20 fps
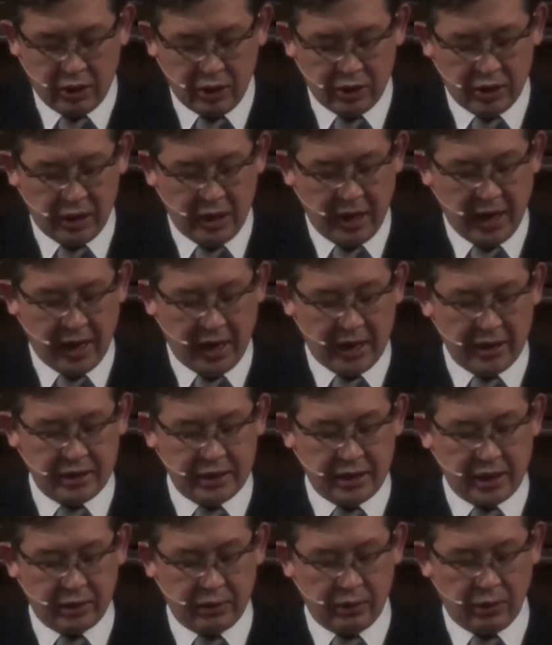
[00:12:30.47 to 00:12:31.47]
선을
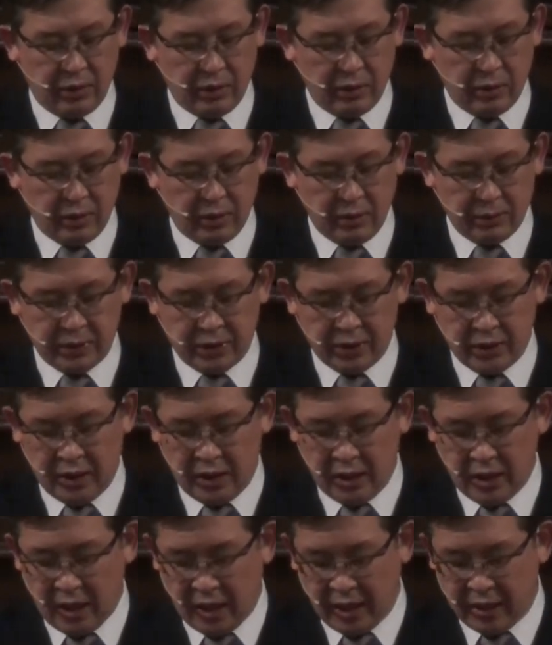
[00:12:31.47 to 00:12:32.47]
행하는 자도
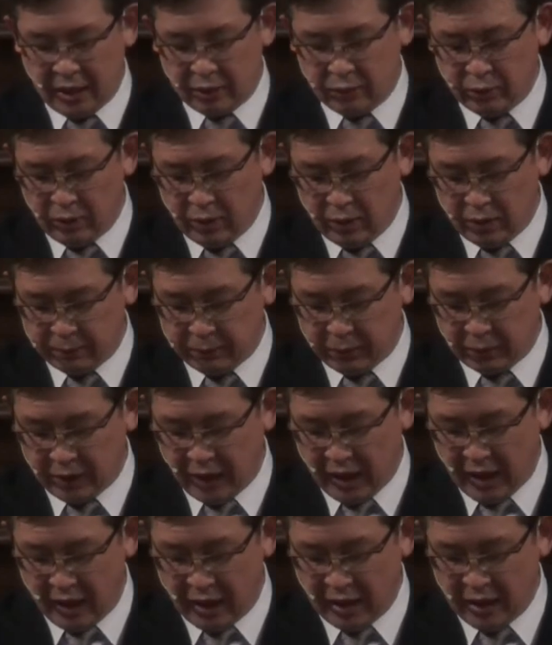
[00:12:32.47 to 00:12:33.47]
없으니 하나도
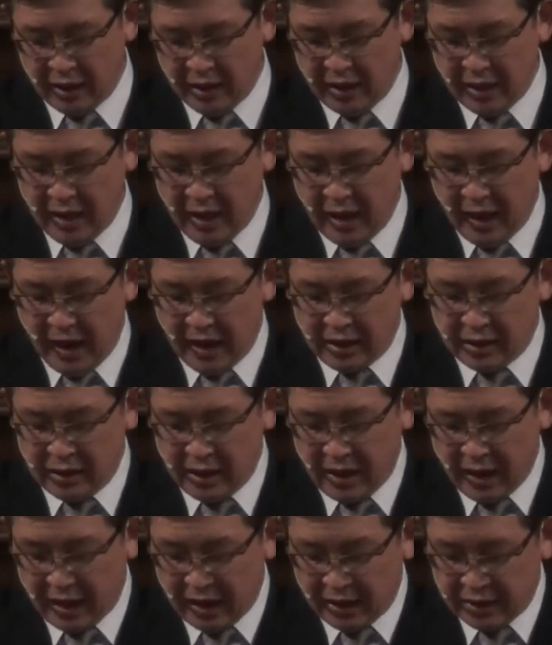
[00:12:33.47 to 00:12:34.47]
없도다
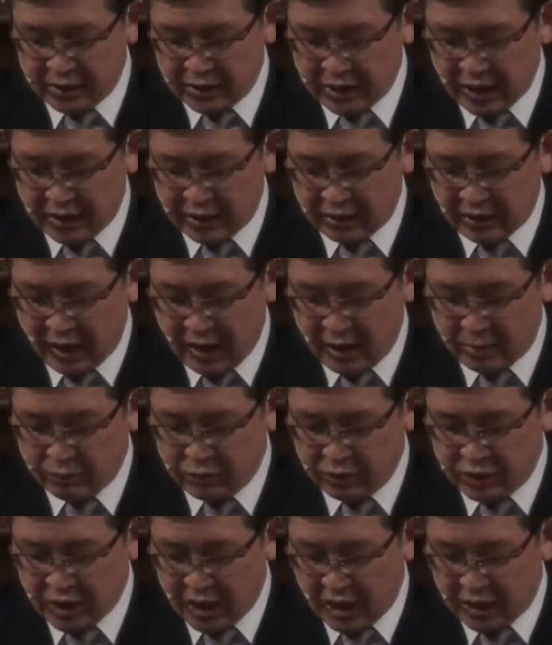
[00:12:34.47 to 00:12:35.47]
악을 행하는 자는
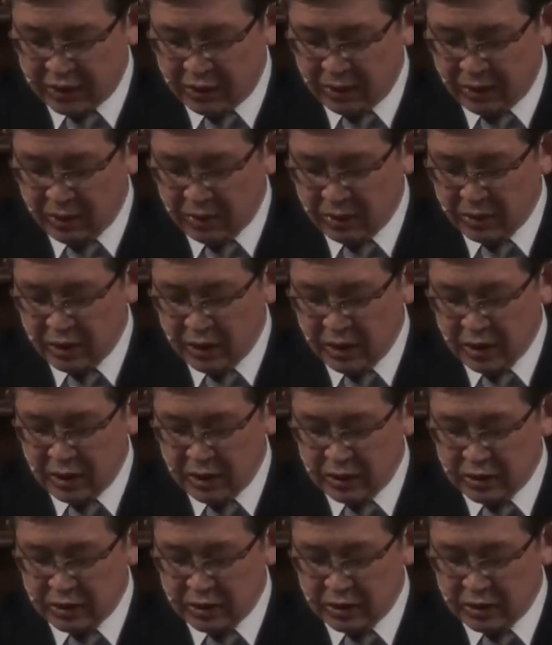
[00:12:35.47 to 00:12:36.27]
다 무지 아니요